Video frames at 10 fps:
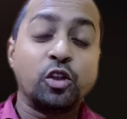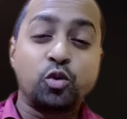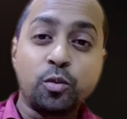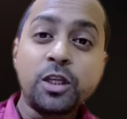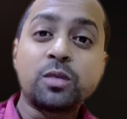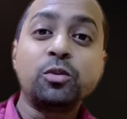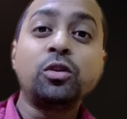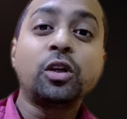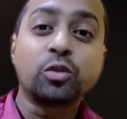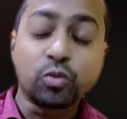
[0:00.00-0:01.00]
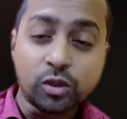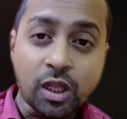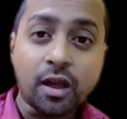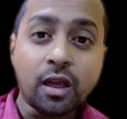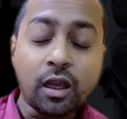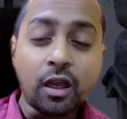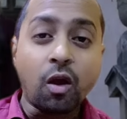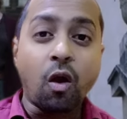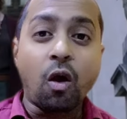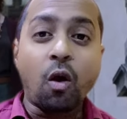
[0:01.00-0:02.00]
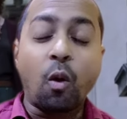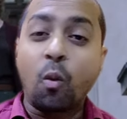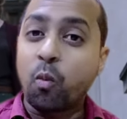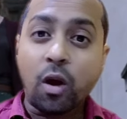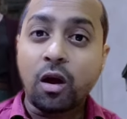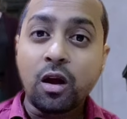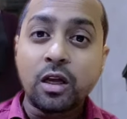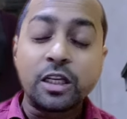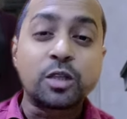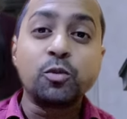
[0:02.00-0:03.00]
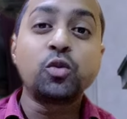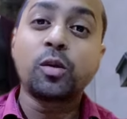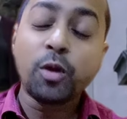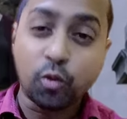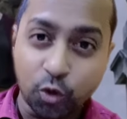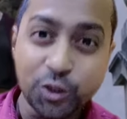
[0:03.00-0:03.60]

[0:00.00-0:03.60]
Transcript: जो भी इस म्यूजिक को सुनता है वह इस म्यूजिक में खो